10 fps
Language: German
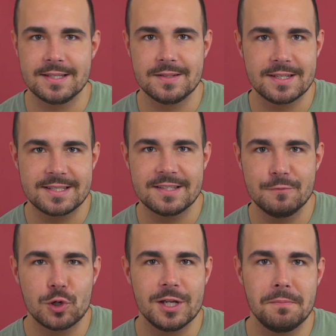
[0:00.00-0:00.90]
Also, dass das
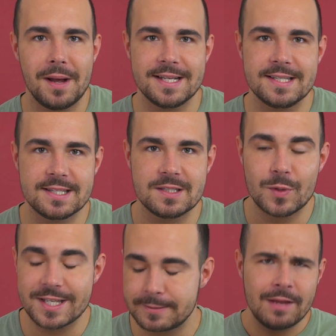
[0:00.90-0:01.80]
wirklich meistens
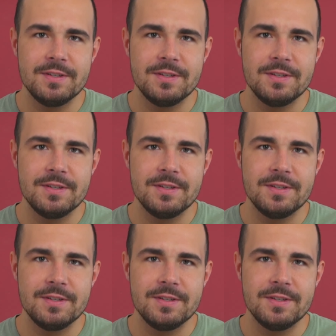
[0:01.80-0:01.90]
so ist.